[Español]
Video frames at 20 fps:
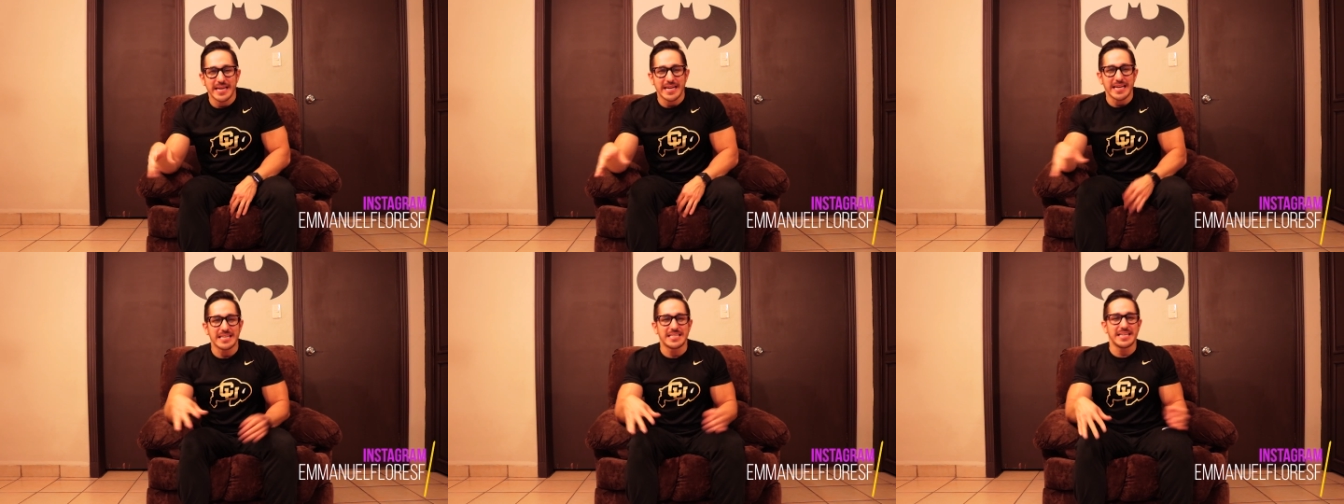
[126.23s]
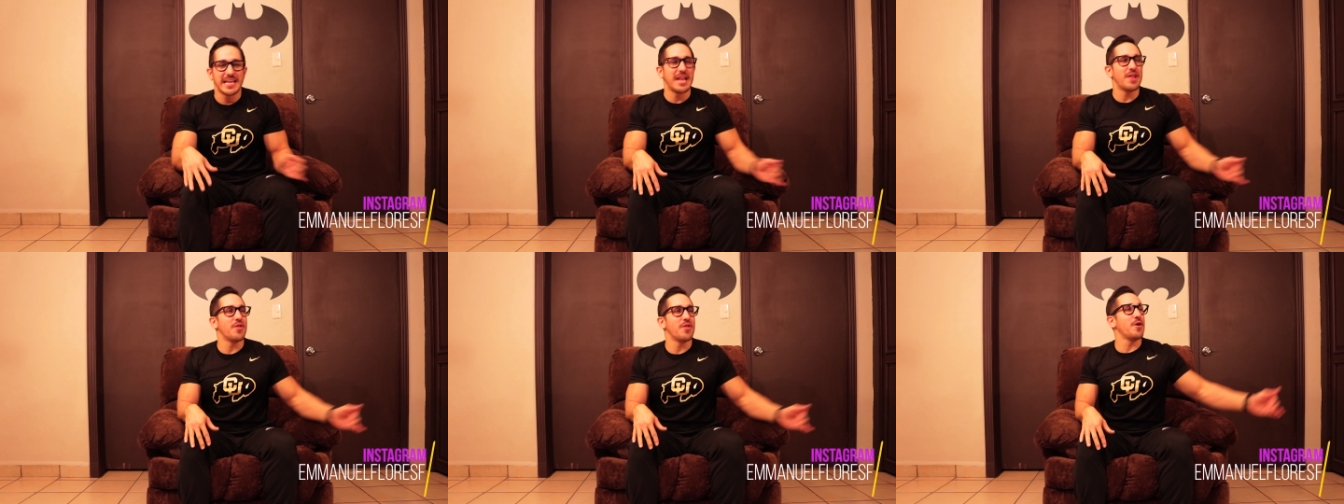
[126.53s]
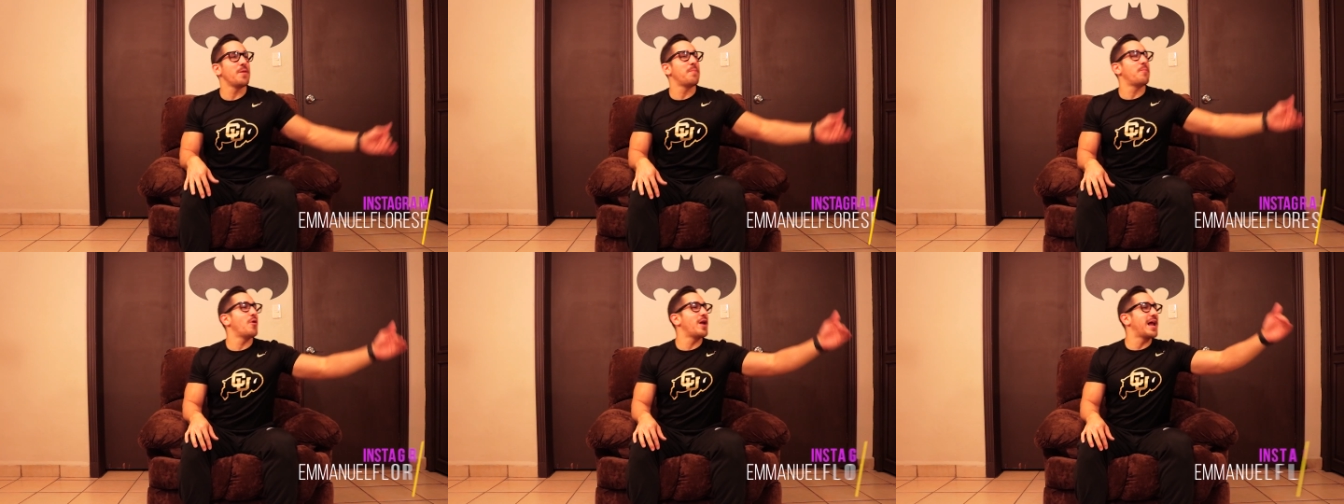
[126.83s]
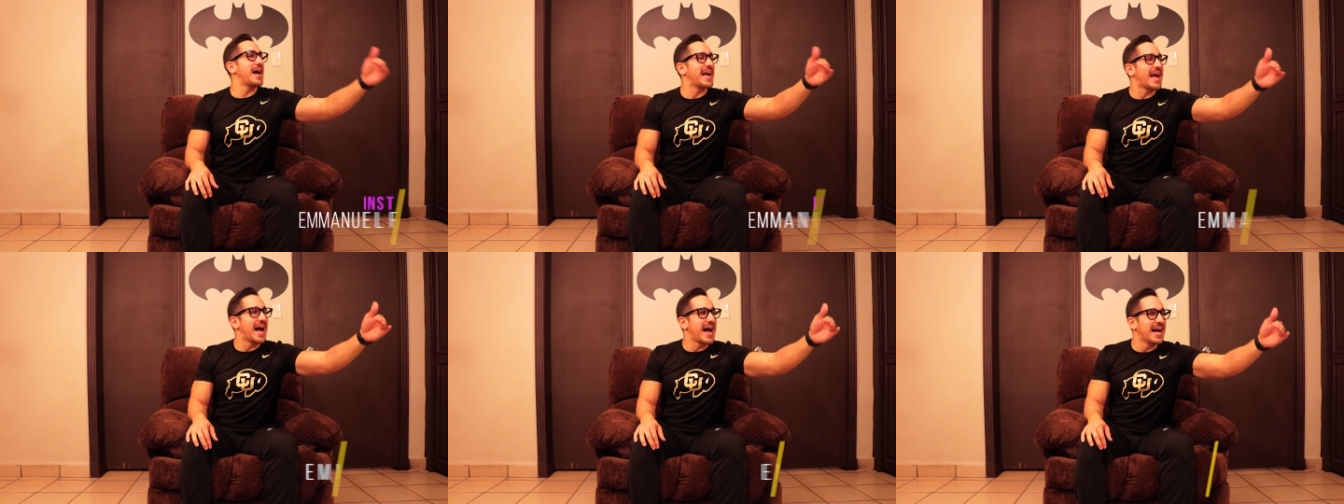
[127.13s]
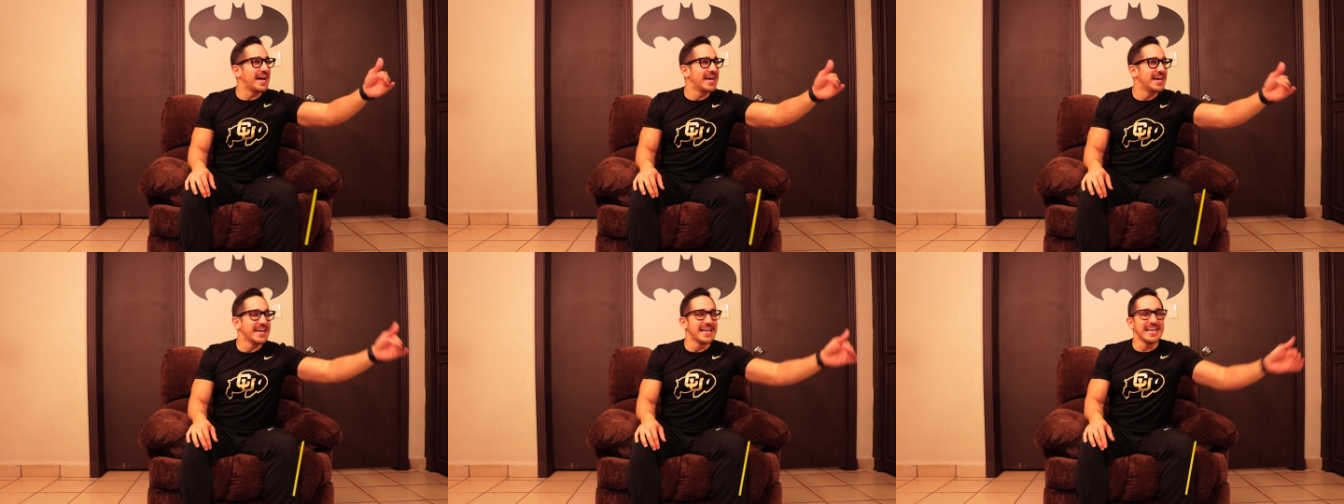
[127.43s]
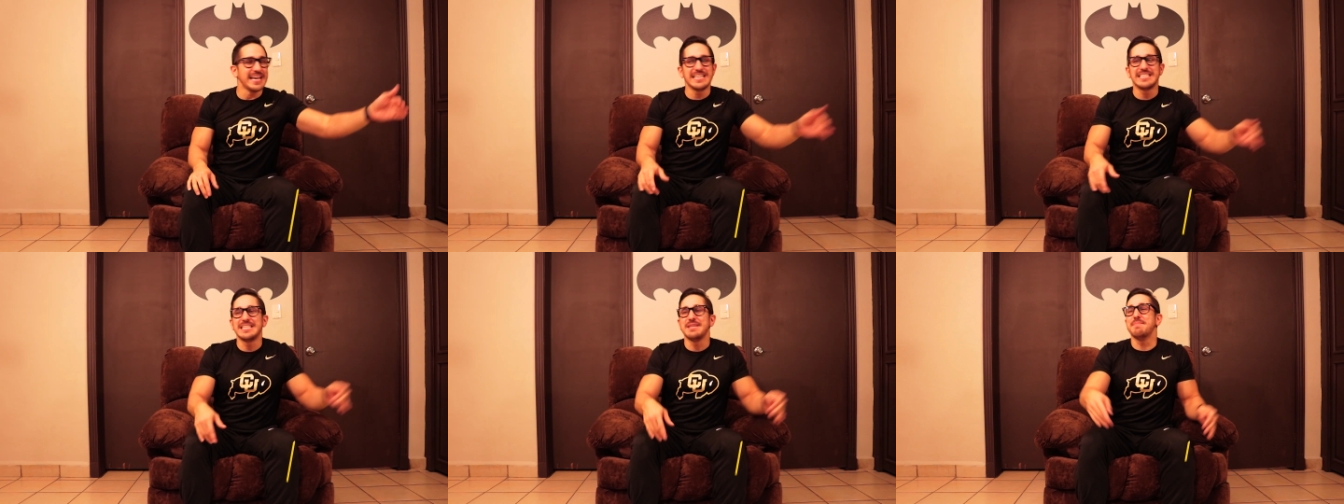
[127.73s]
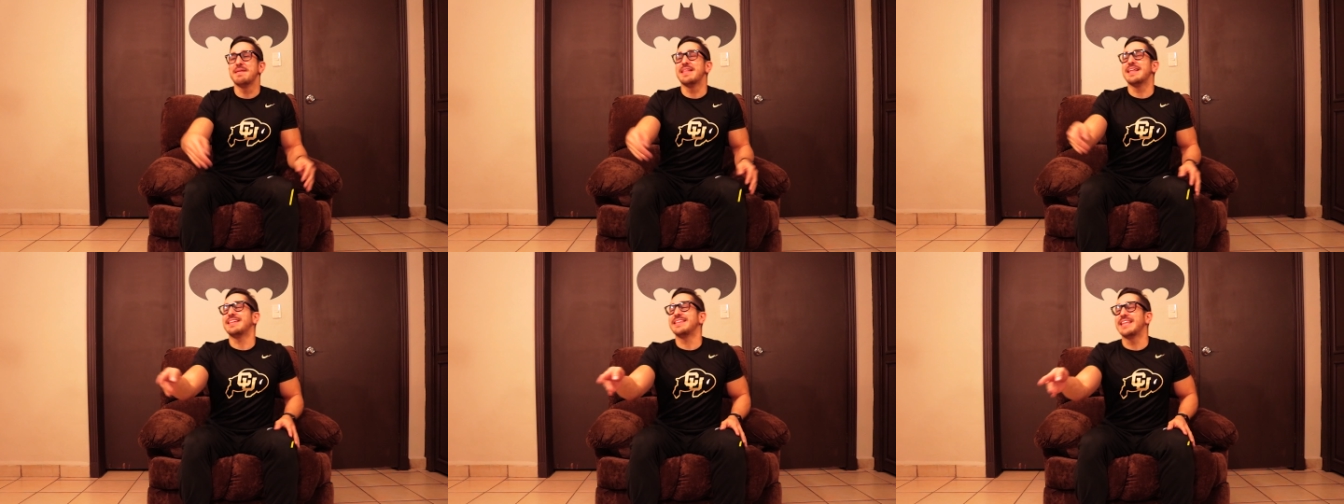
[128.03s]
y si le doy por acá, y si
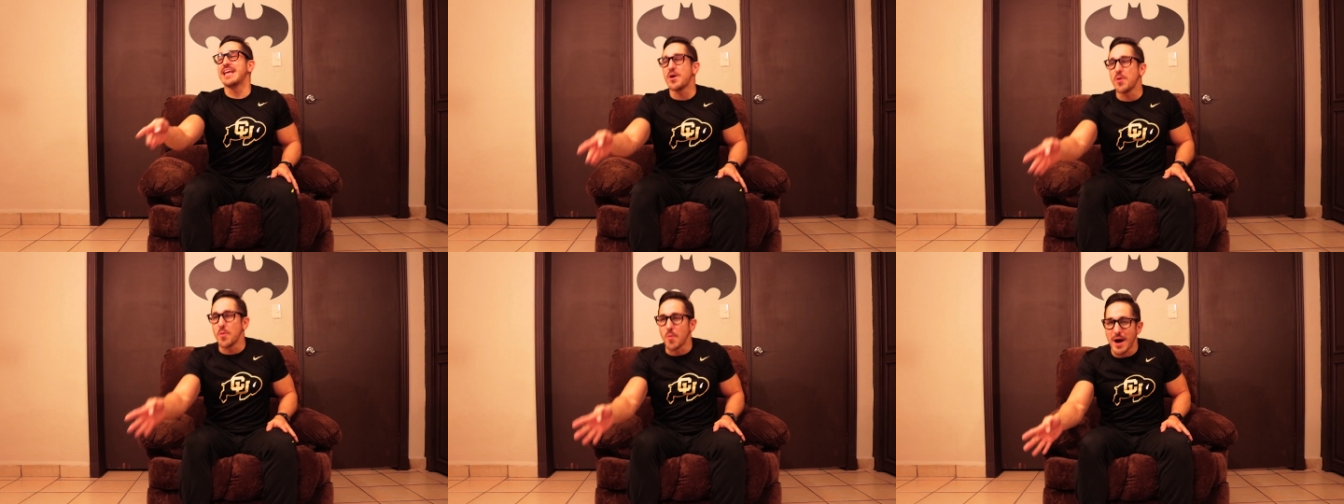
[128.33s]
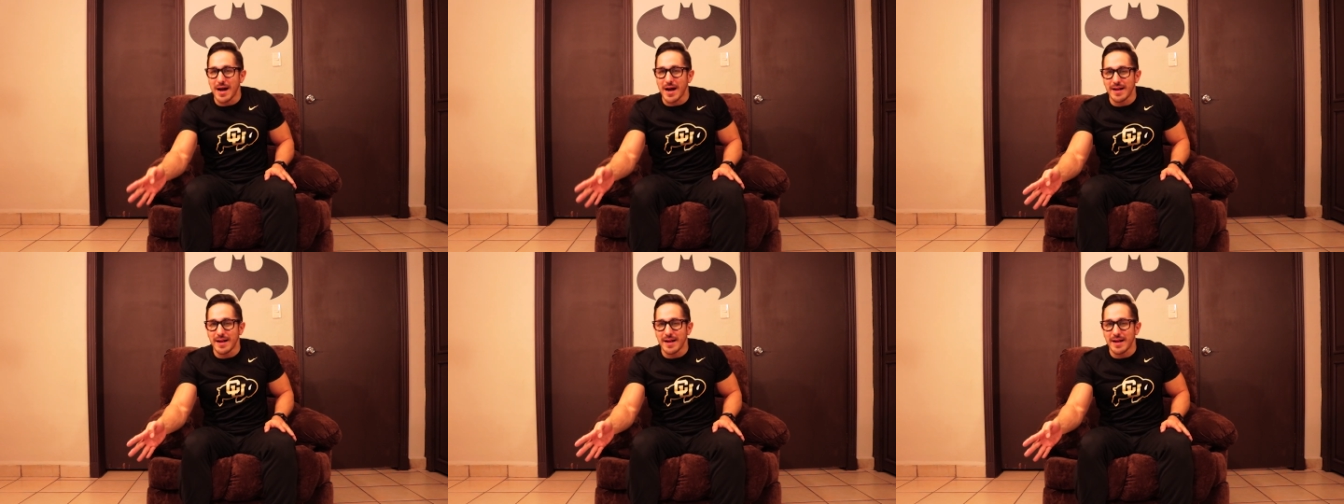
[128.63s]
me detengo